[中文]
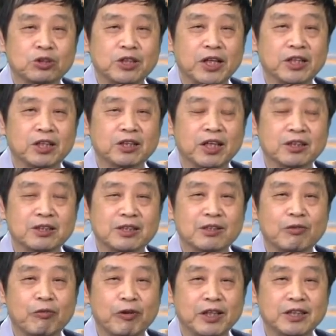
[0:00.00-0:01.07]
写的也
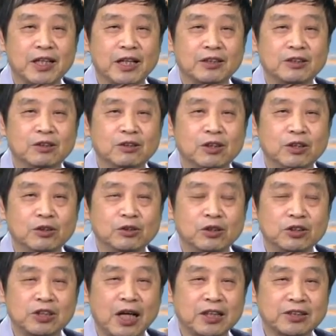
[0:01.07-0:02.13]
是非常有
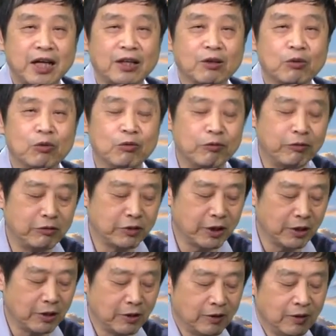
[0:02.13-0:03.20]
下下了功夫
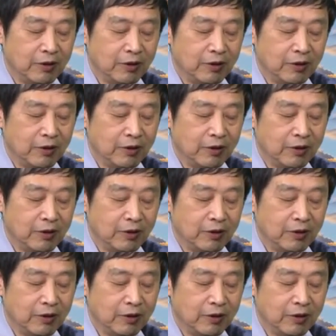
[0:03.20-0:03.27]
的。